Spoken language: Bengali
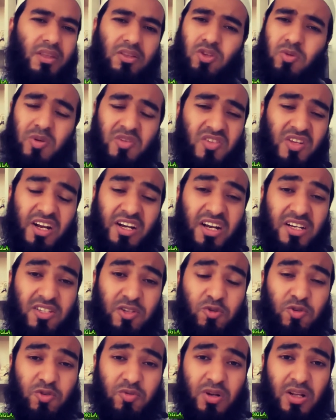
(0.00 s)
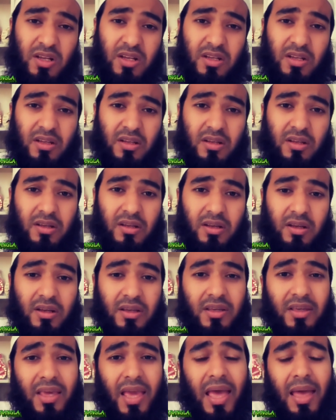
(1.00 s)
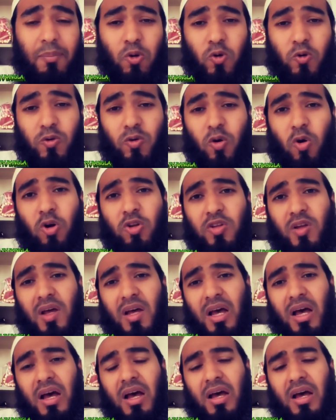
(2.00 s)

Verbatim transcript: তোমরা জানার কাছে যেও না কেমন কথা